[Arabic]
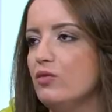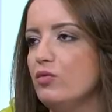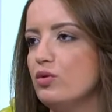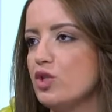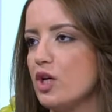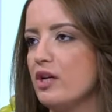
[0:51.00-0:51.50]

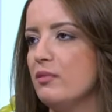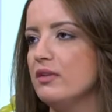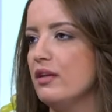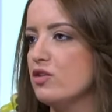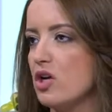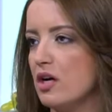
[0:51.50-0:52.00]
هو شهر
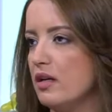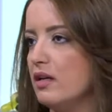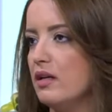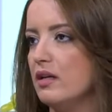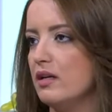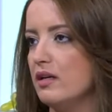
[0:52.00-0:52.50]
رمضان شهر
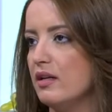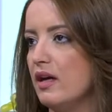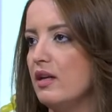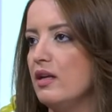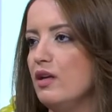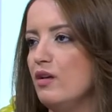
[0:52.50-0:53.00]

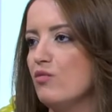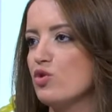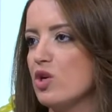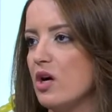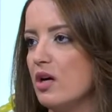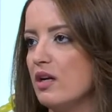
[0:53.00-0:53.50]
طبعاً. كريم
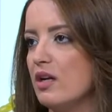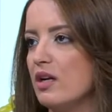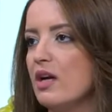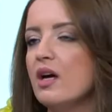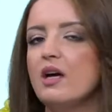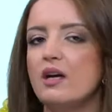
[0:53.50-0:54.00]
وشهر
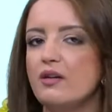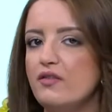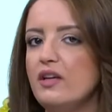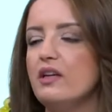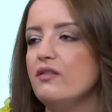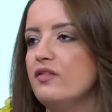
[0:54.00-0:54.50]

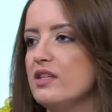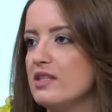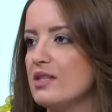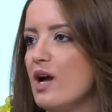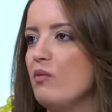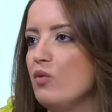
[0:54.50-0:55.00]
فعلا في
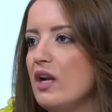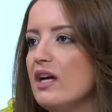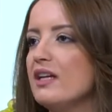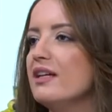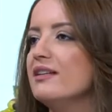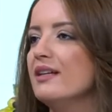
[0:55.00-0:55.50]
صيام
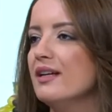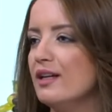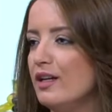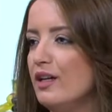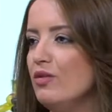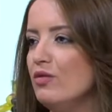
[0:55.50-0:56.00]
ولكن
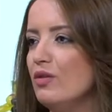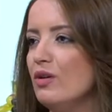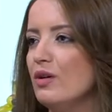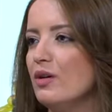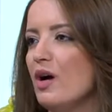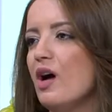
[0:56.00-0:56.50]
بس في طبخ
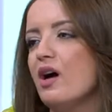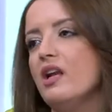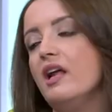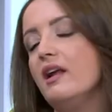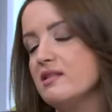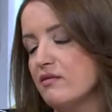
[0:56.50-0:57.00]
اجباري اه لا
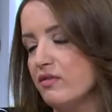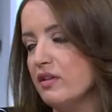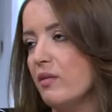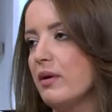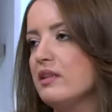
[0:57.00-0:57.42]
يعني. لازم في طبخ